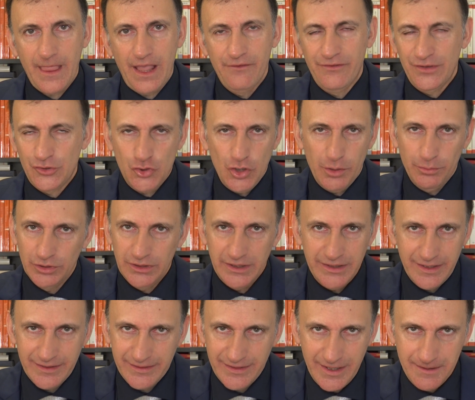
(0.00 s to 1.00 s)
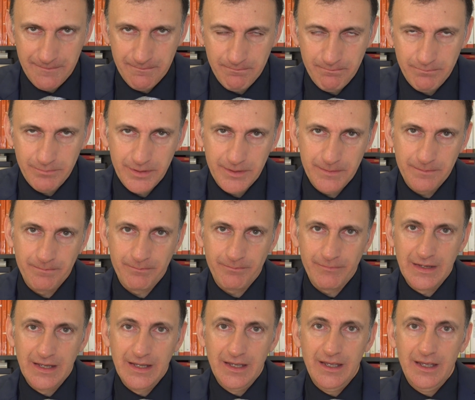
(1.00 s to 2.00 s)
Facciamo degli esempi.
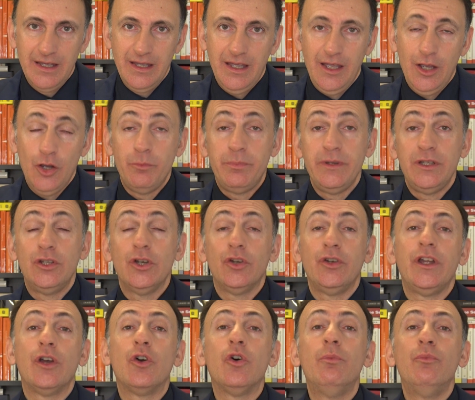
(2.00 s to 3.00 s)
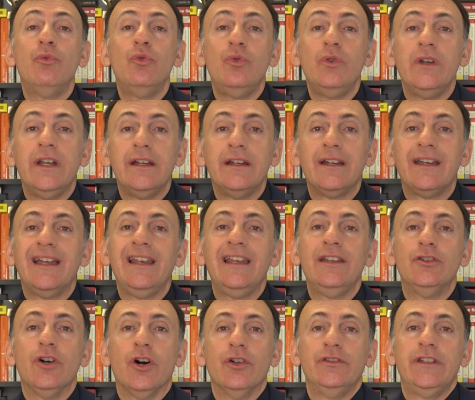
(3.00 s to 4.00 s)
È opinione comune che
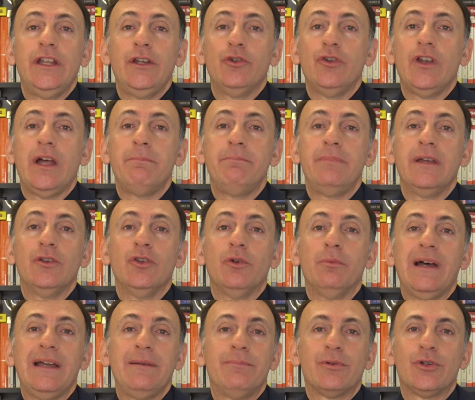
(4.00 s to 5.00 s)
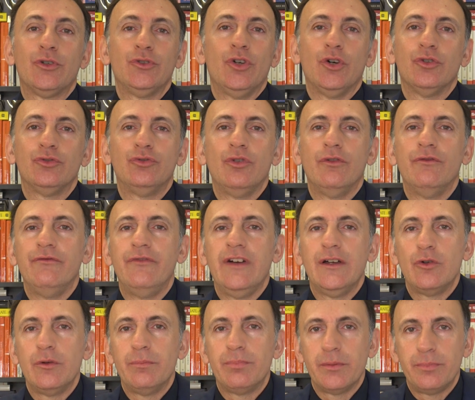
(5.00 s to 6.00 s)
le donne non abbiano mai prodotto un
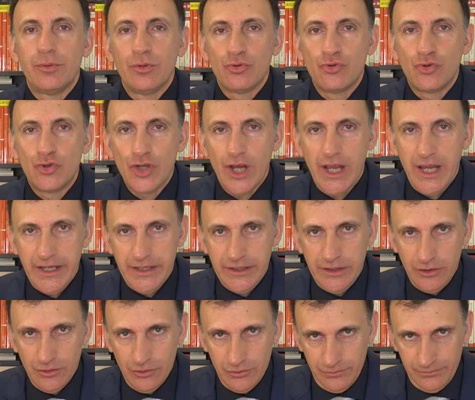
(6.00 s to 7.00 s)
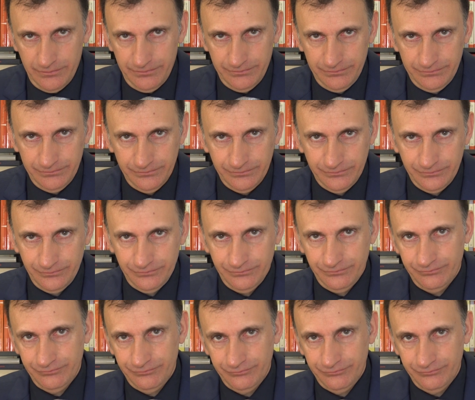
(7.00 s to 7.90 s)
vero e proprio genio. Mm?